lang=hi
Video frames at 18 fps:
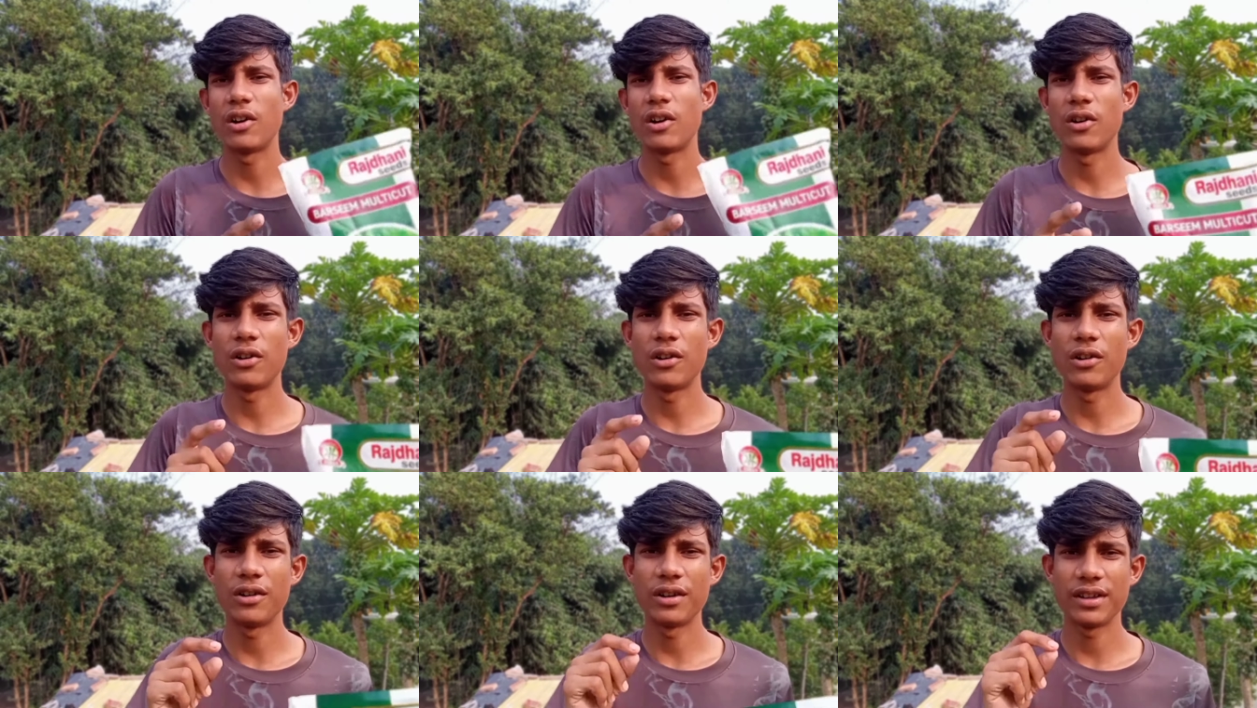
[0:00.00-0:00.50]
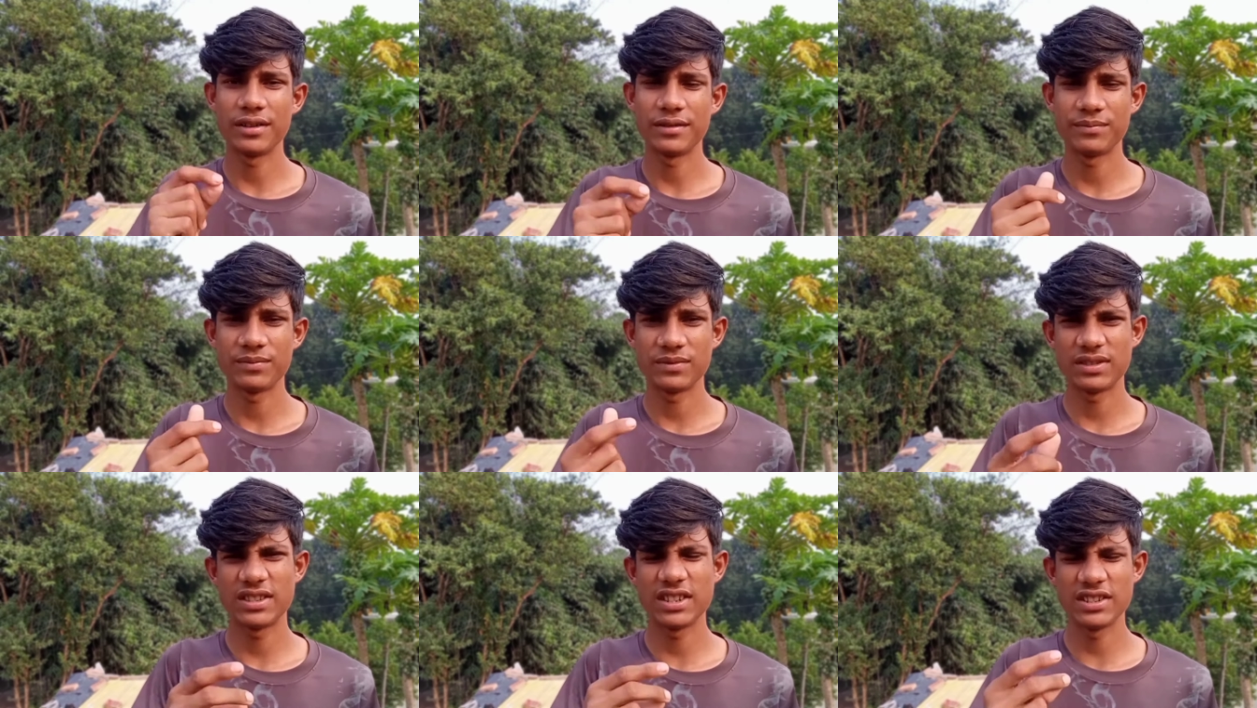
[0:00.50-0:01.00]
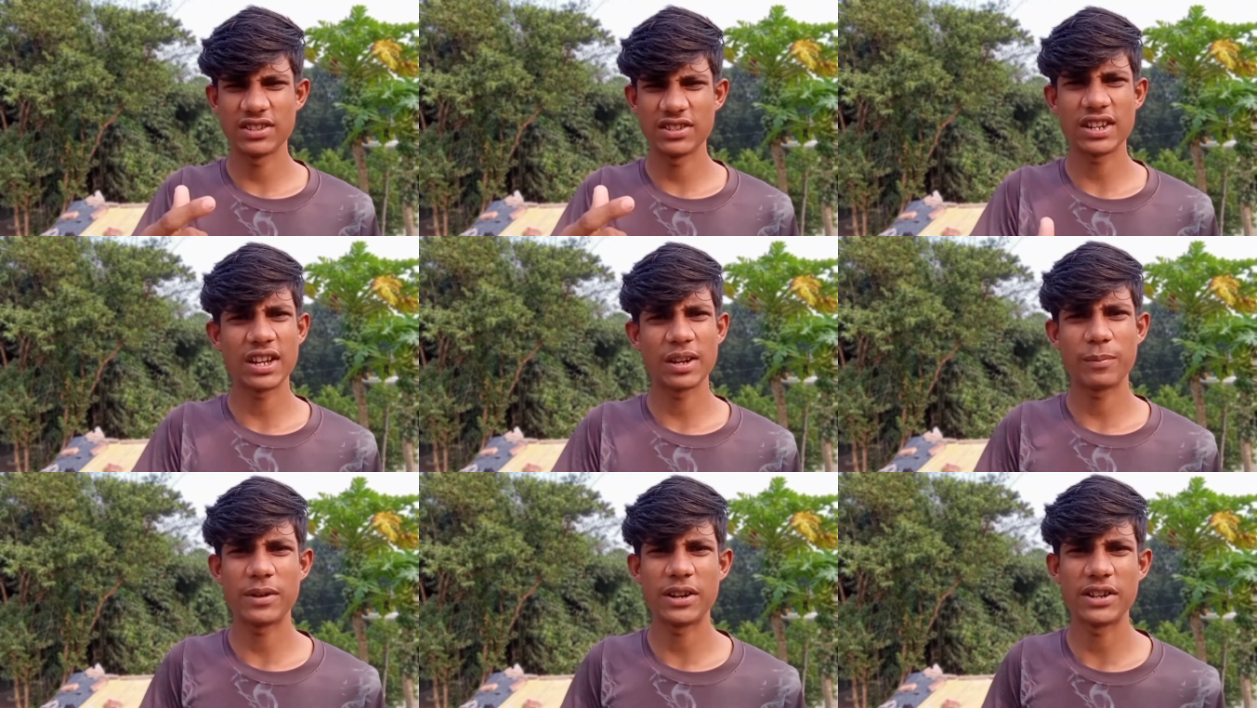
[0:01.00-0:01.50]
और तीन
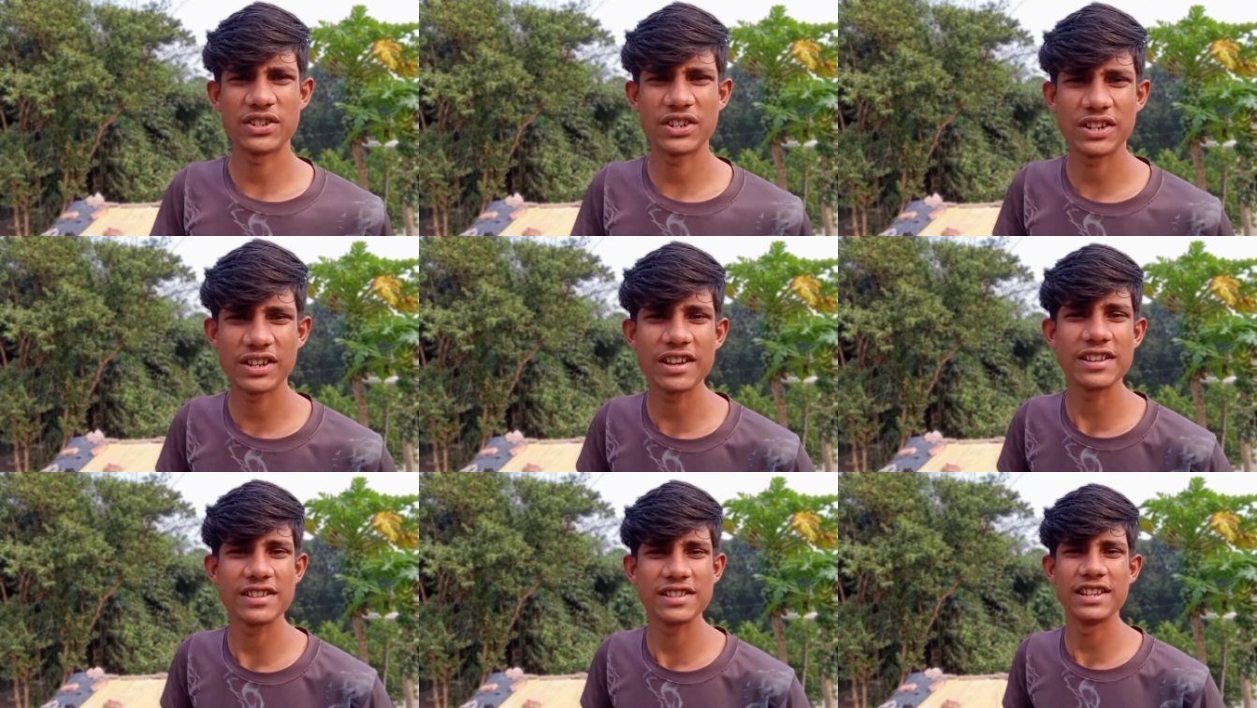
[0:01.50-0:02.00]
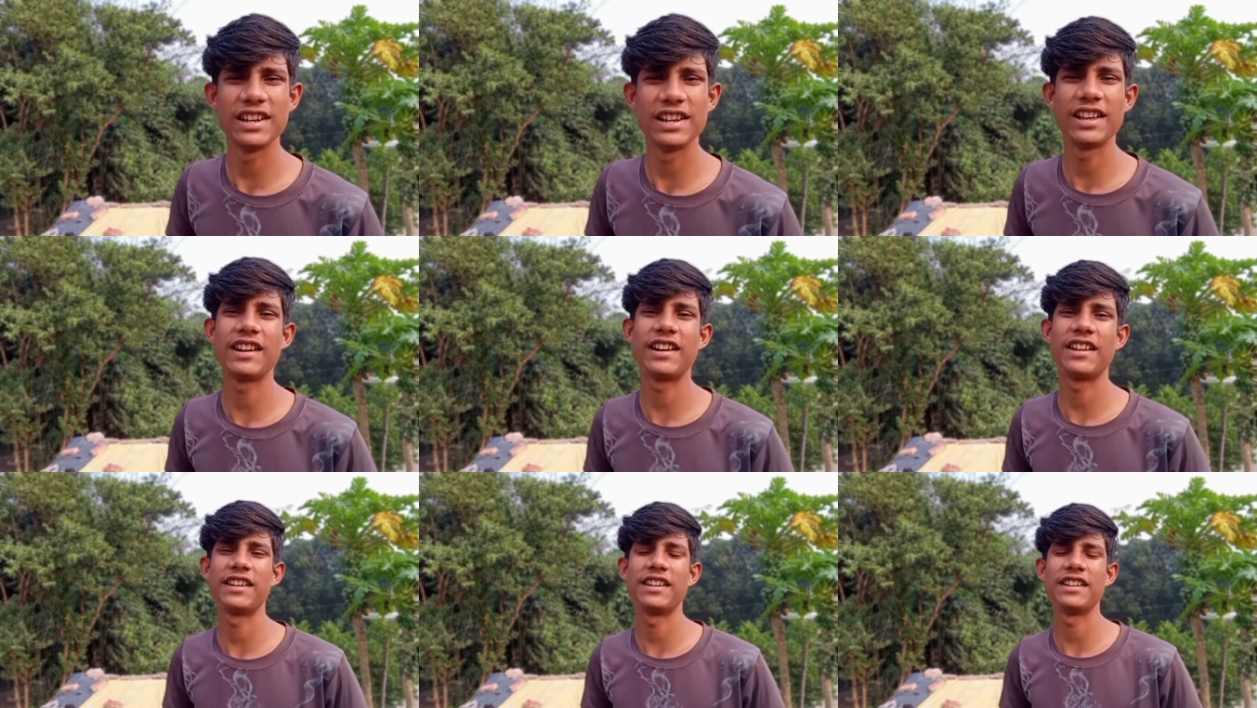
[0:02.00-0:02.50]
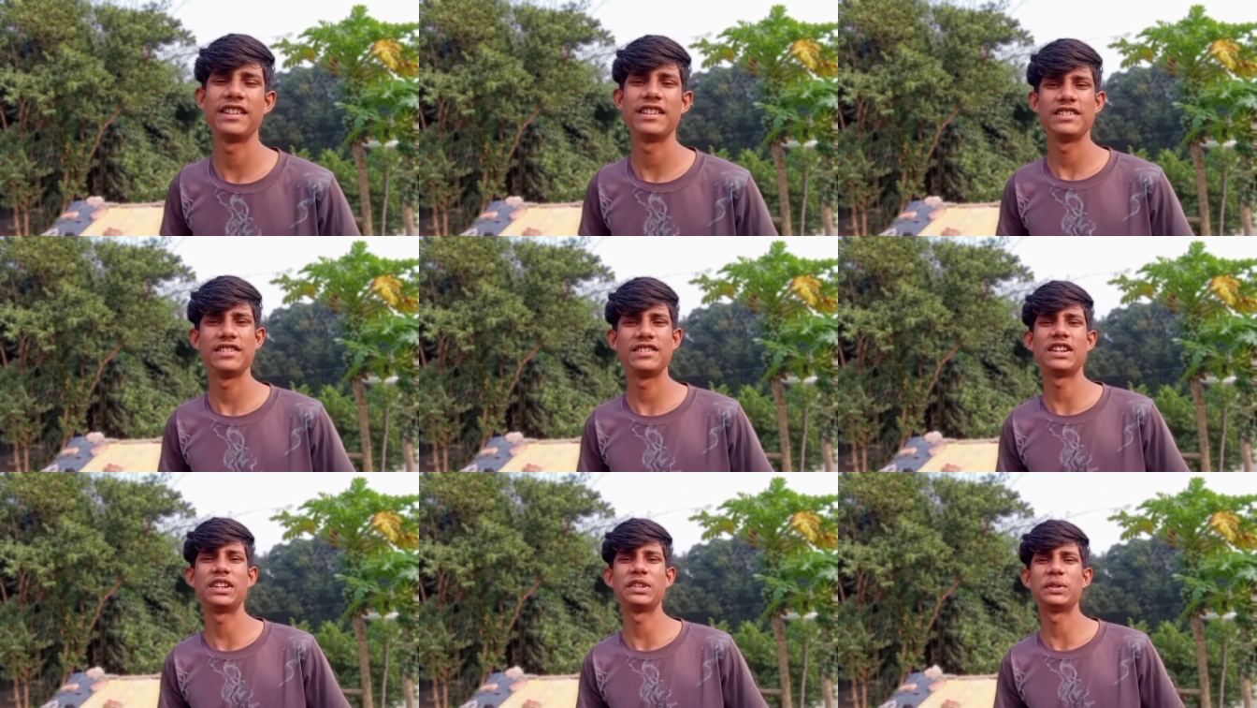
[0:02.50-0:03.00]
चार पाँच खस्सी लेकर आना
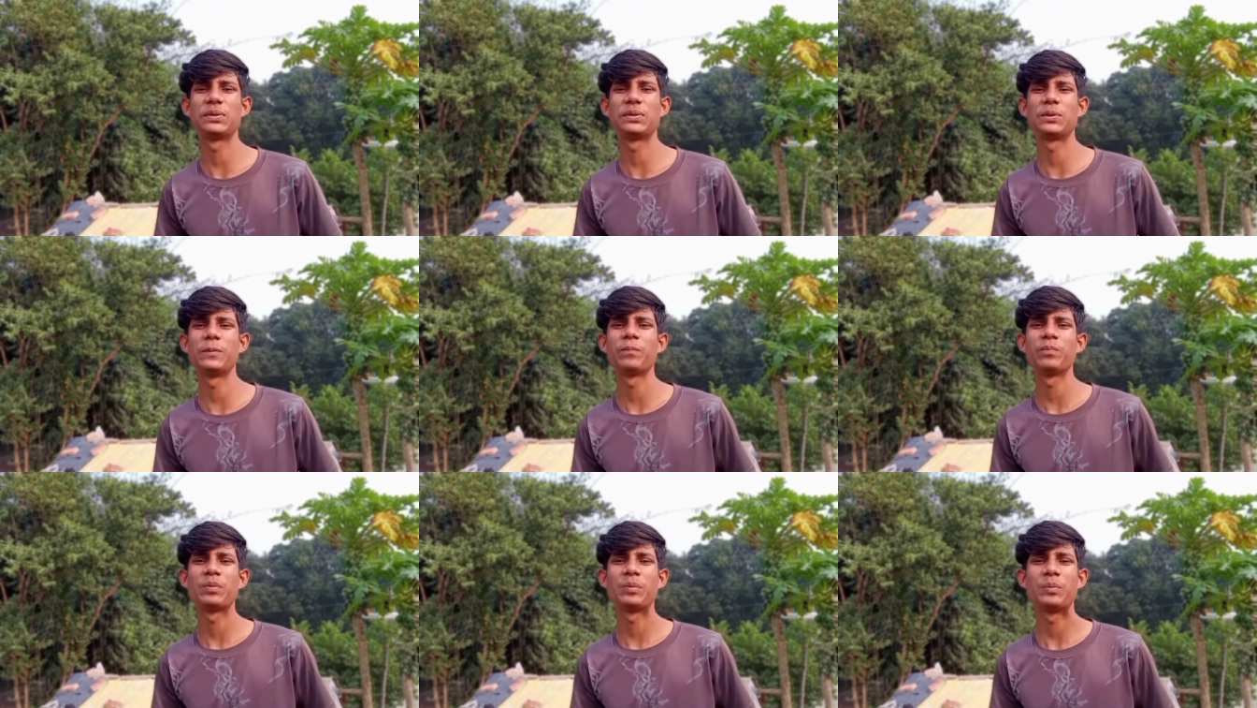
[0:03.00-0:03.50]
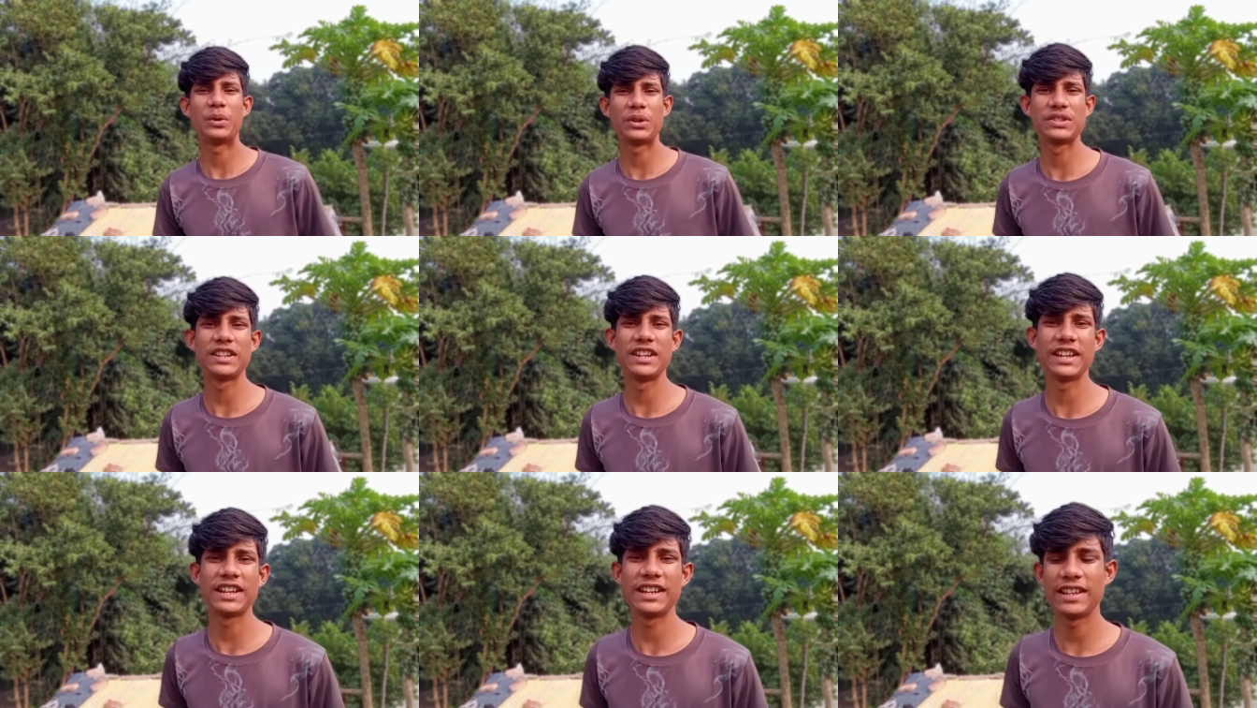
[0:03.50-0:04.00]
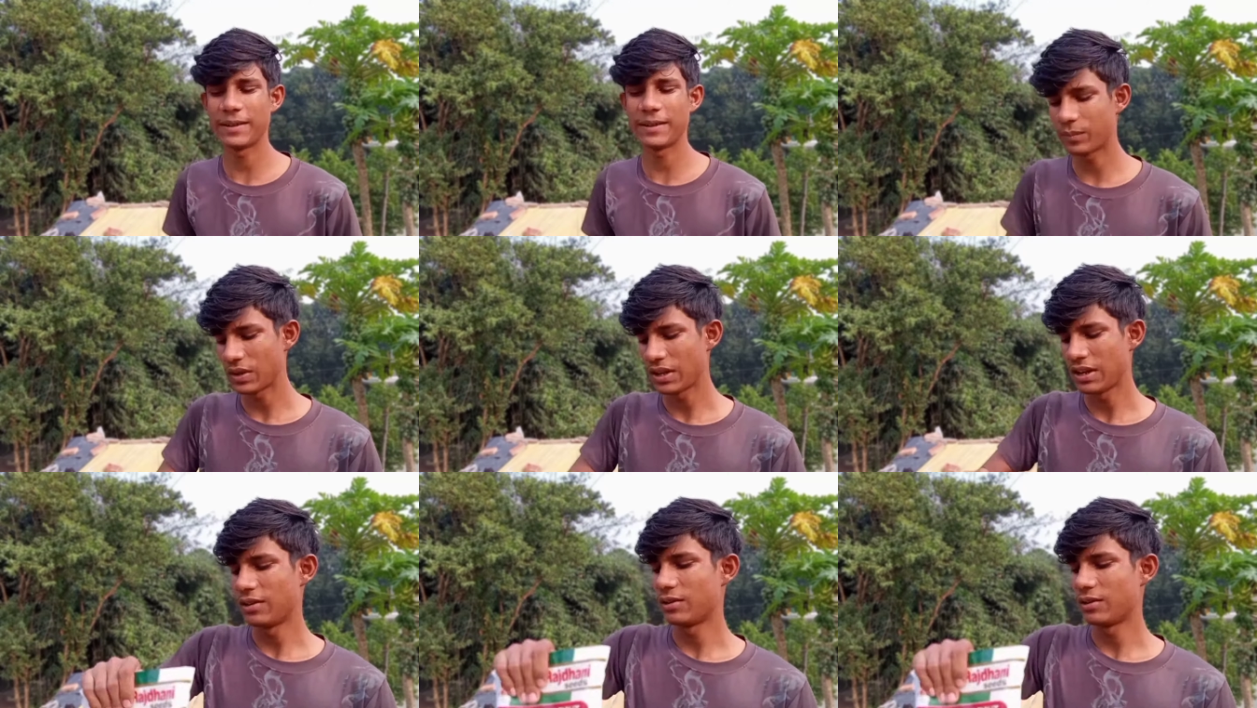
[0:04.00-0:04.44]
है जी हाँ दोस्तों पोसने के लिए